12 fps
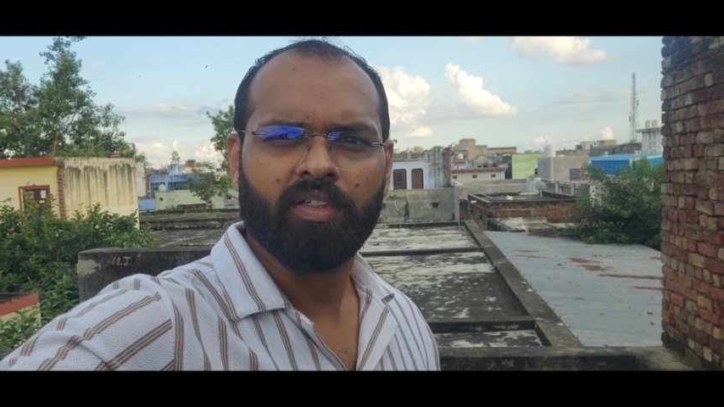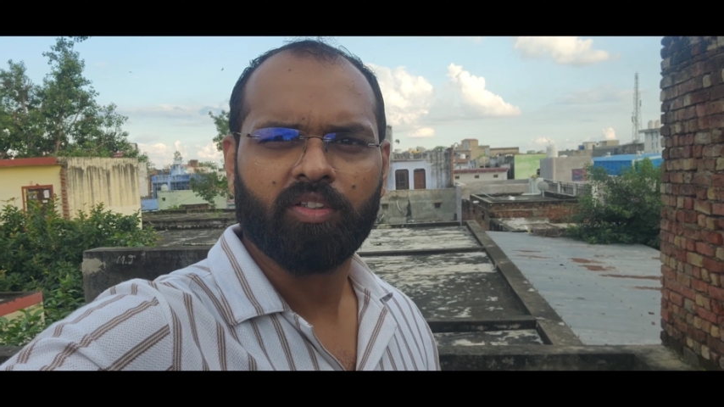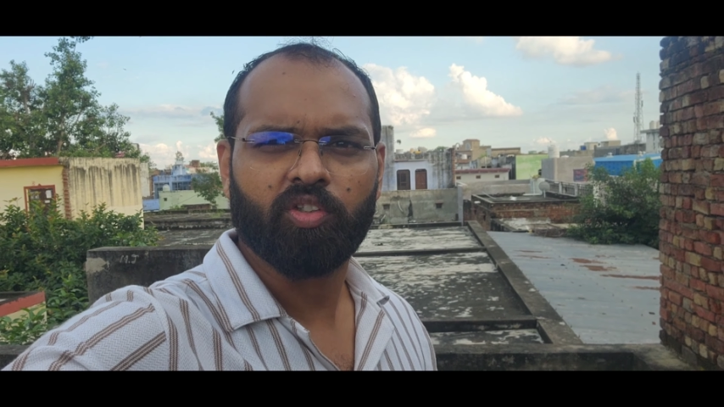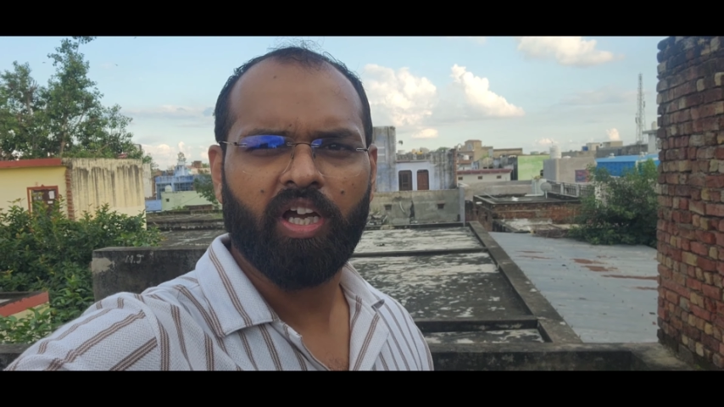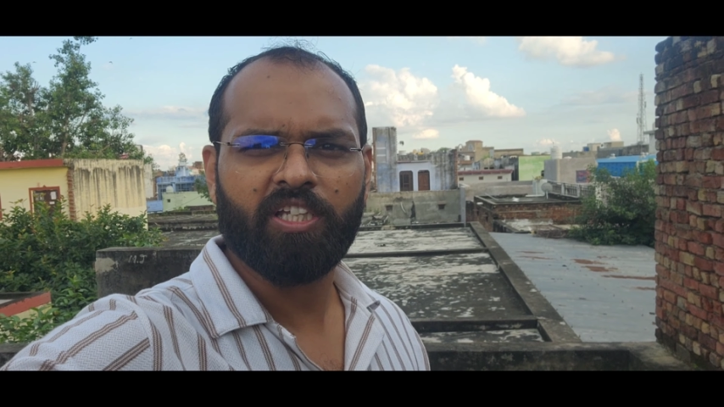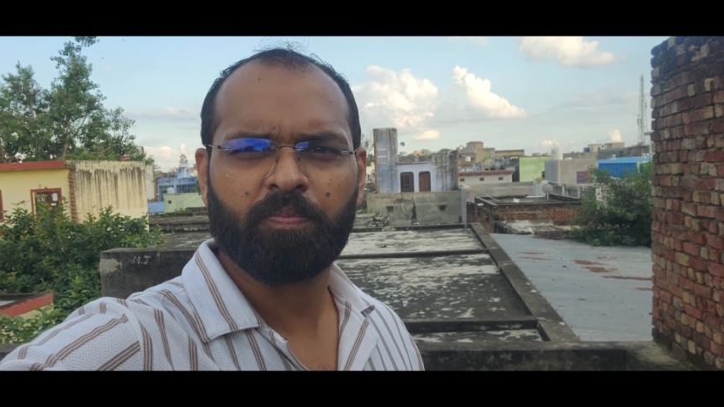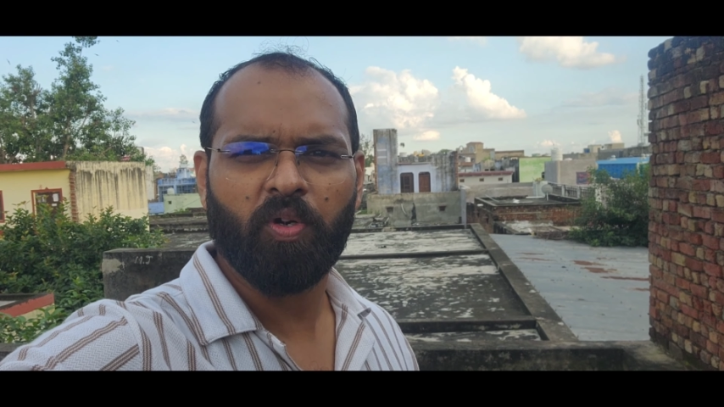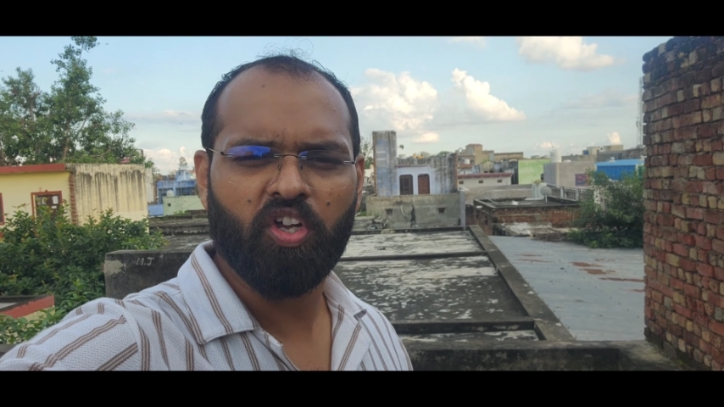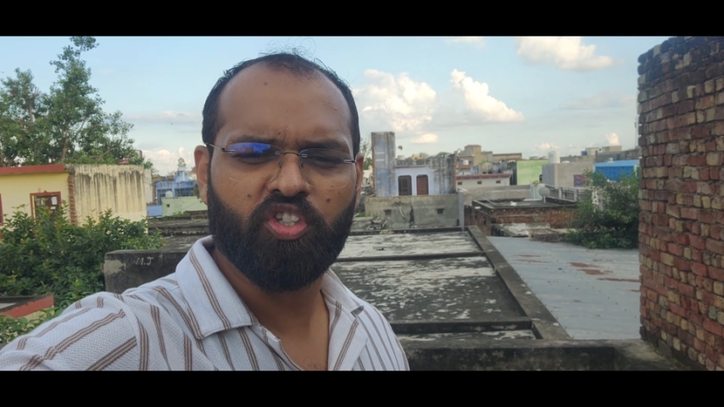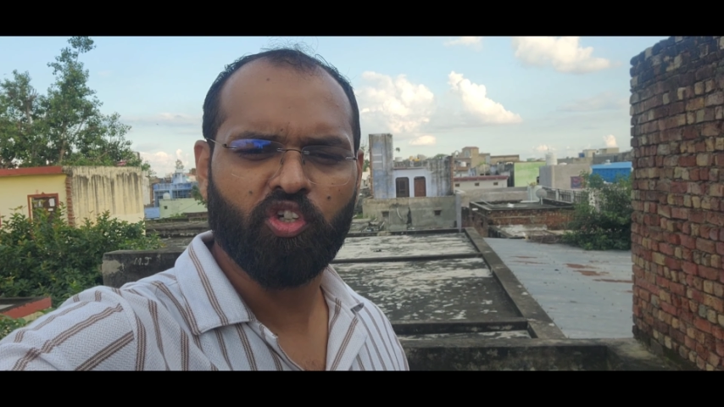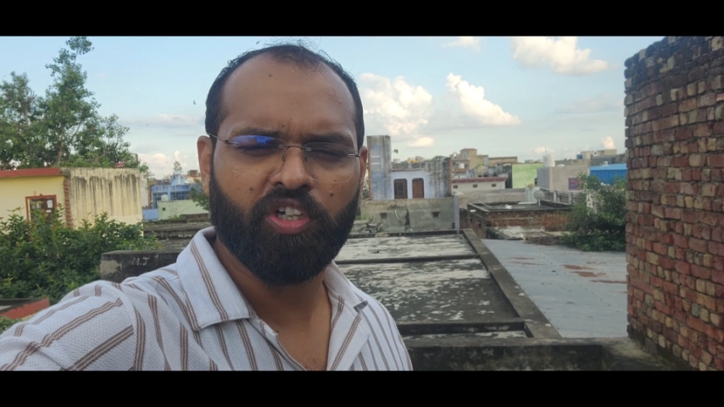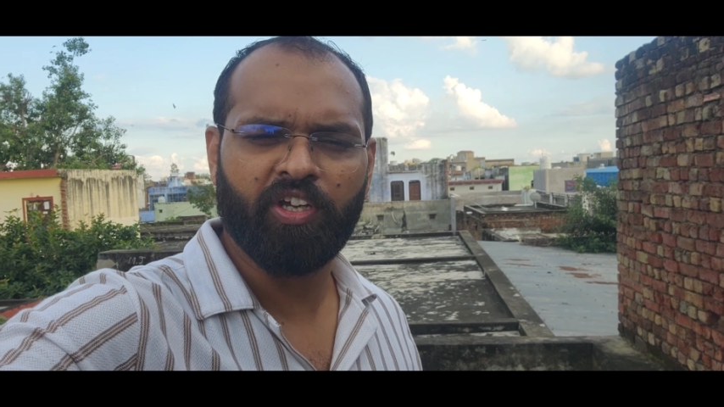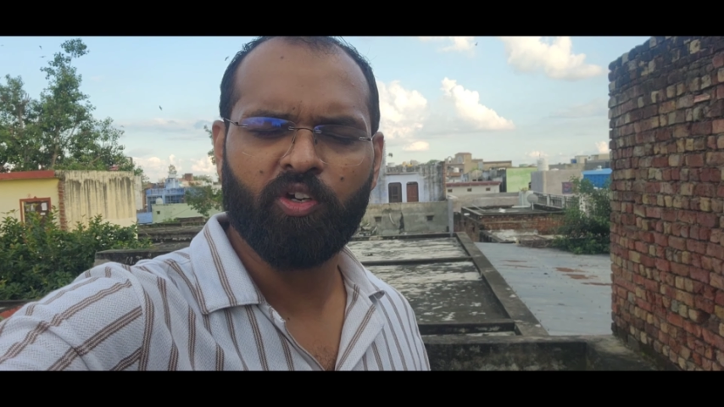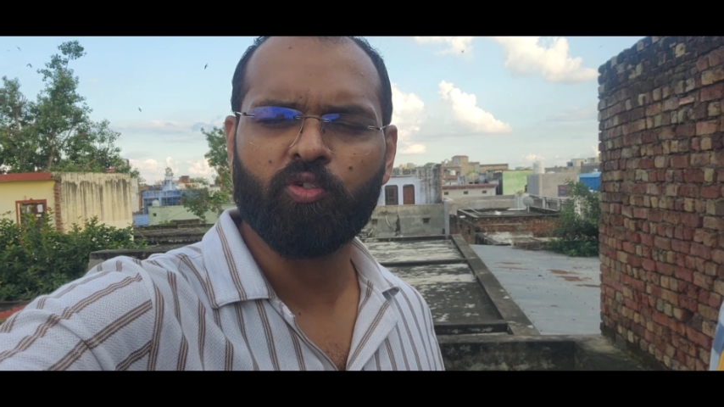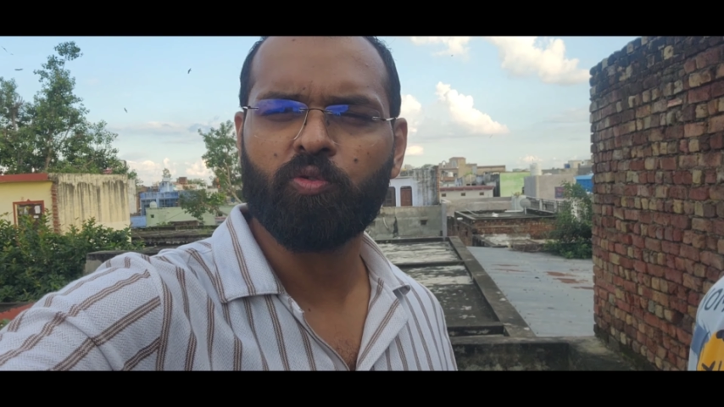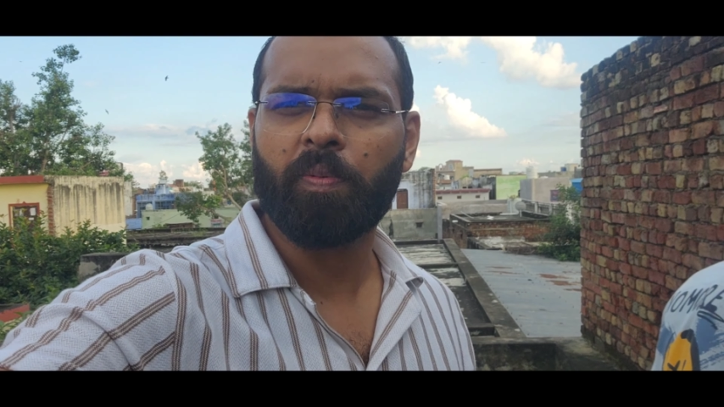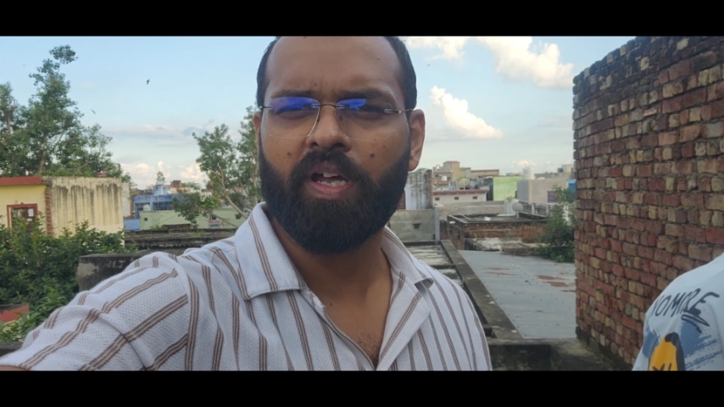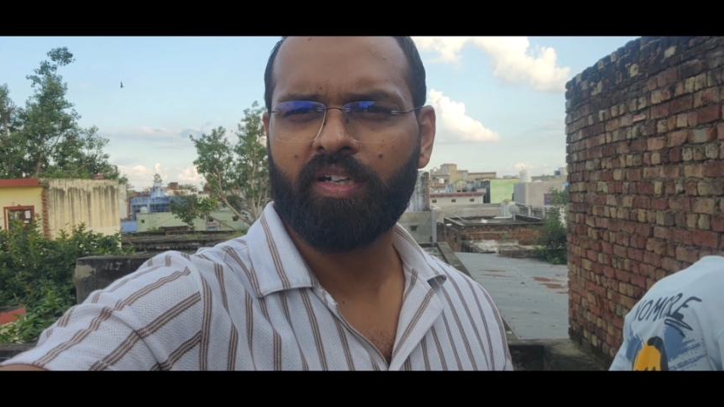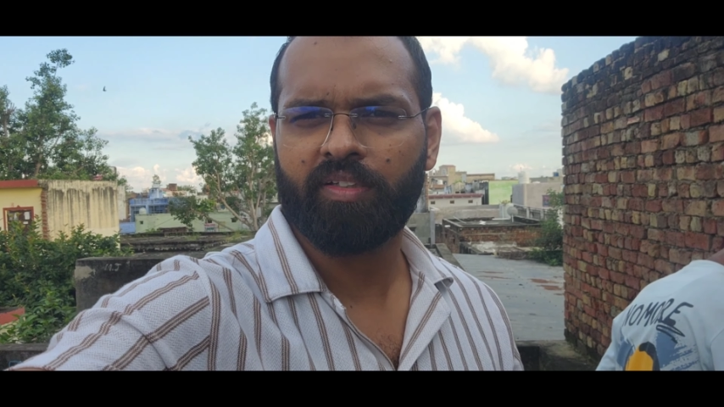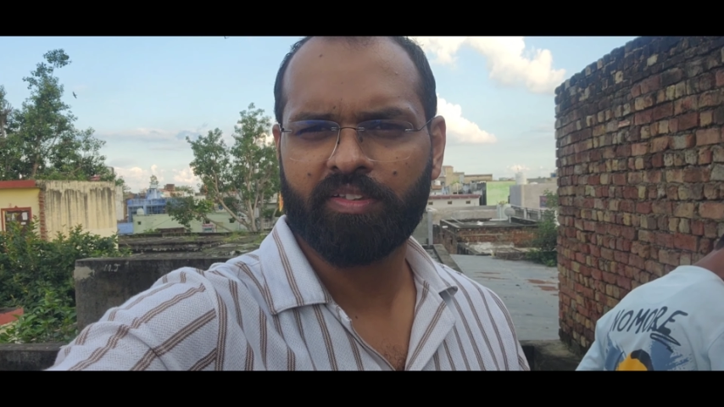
सो तो गैस पहुँच चुके हैं ऊपर